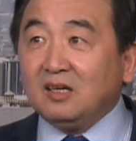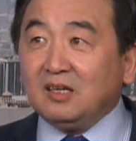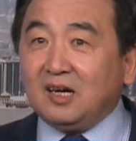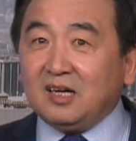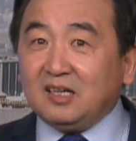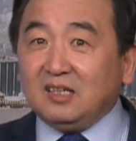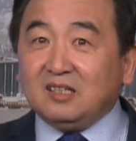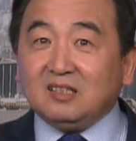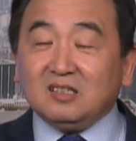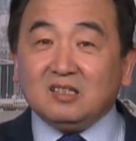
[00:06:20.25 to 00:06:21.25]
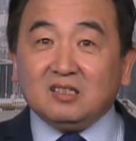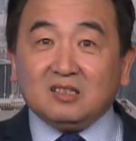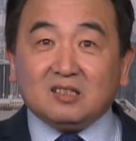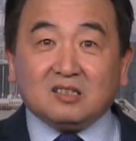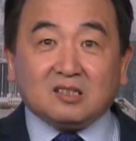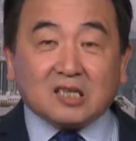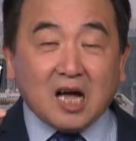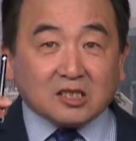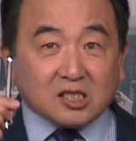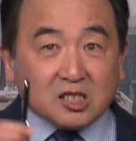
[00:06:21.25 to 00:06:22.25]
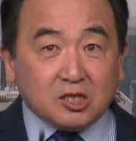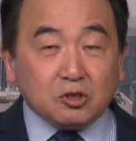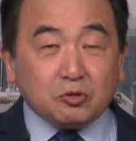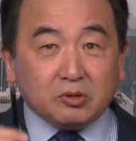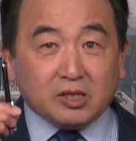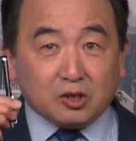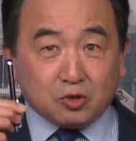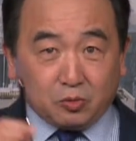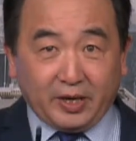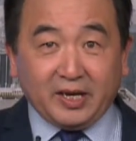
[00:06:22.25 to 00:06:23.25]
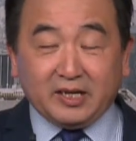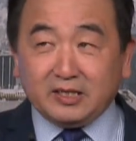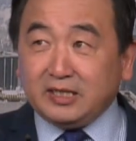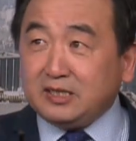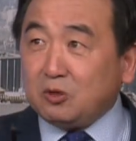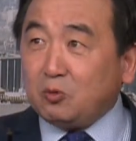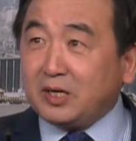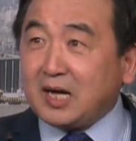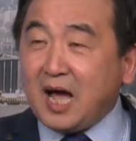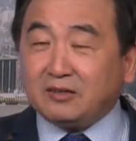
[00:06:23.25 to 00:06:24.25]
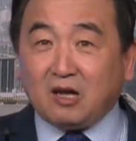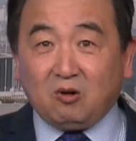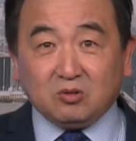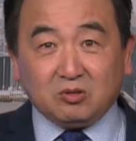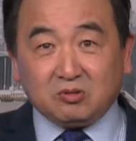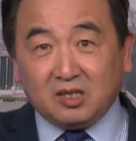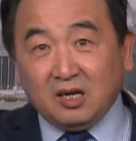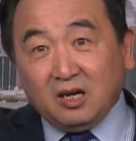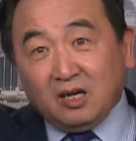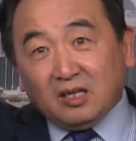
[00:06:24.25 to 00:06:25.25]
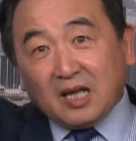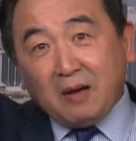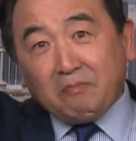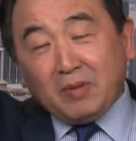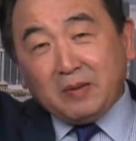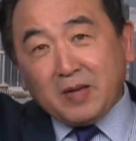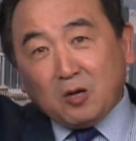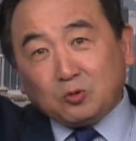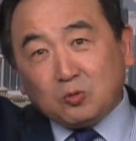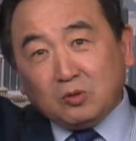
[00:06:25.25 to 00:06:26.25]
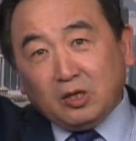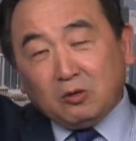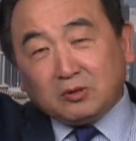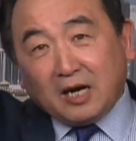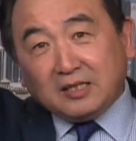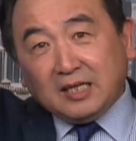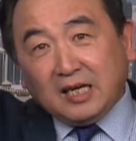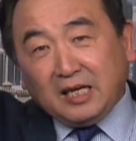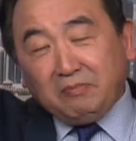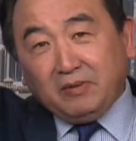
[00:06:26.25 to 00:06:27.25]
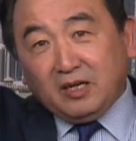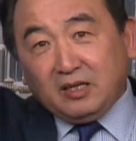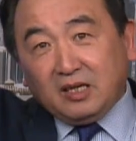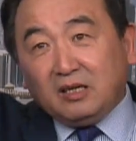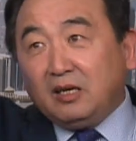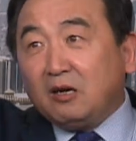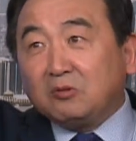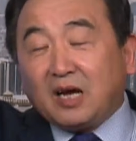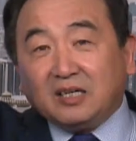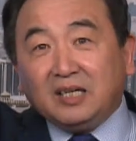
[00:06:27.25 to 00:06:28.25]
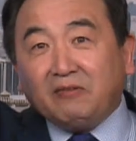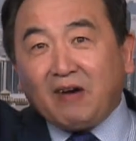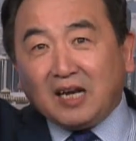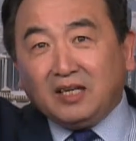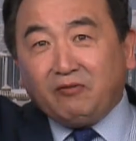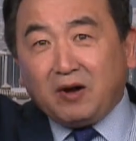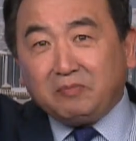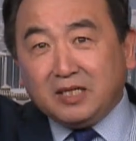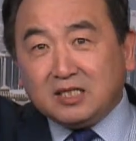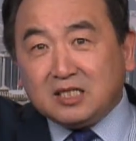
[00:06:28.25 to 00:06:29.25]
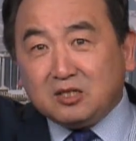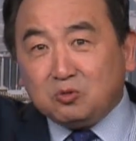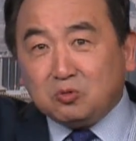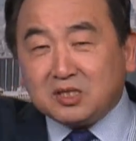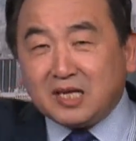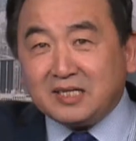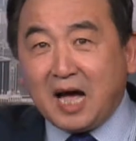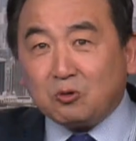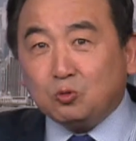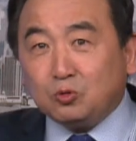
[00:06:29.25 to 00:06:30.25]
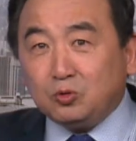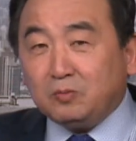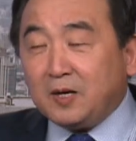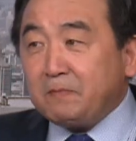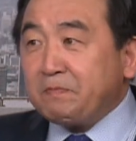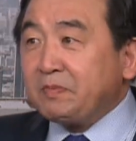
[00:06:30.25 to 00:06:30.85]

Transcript: 呃，他持续的水，你就会看到，就是他每秒钟六点一立呃六点一万立方米进入三峡库区吗？